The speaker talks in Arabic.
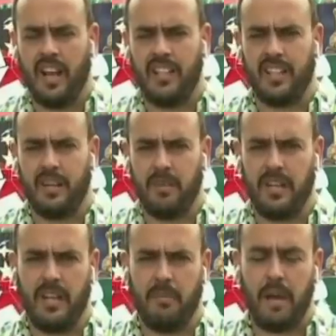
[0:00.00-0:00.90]
أيضا
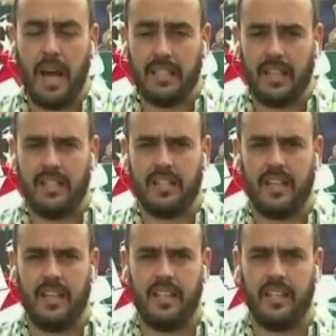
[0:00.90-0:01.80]
من بعض
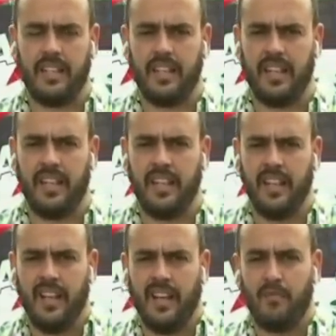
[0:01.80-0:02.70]
الجزائريين
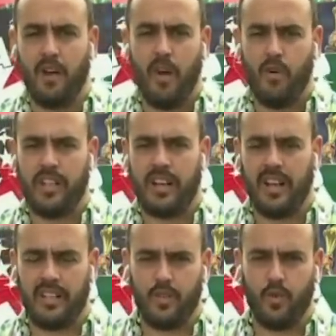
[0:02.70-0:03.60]
لمحاولة
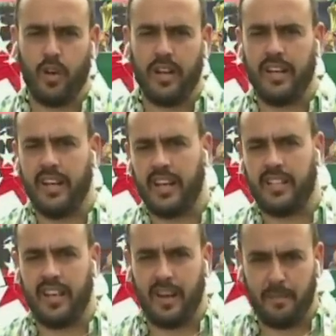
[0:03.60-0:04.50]
أخذ صور
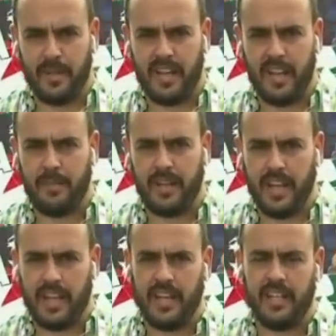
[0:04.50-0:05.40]
للاقتراب من اللاعبين
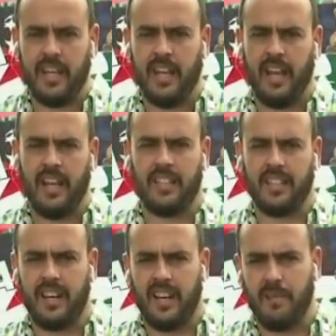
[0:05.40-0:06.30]
لكن
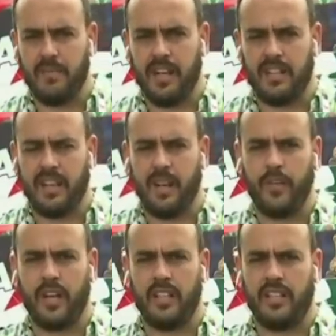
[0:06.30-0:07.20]
عناصر الأمن التي
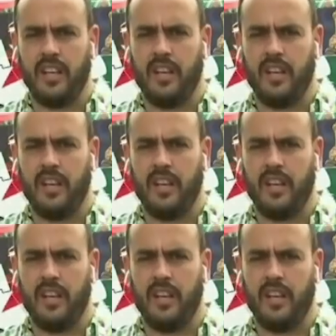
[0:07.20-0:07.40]
رافقت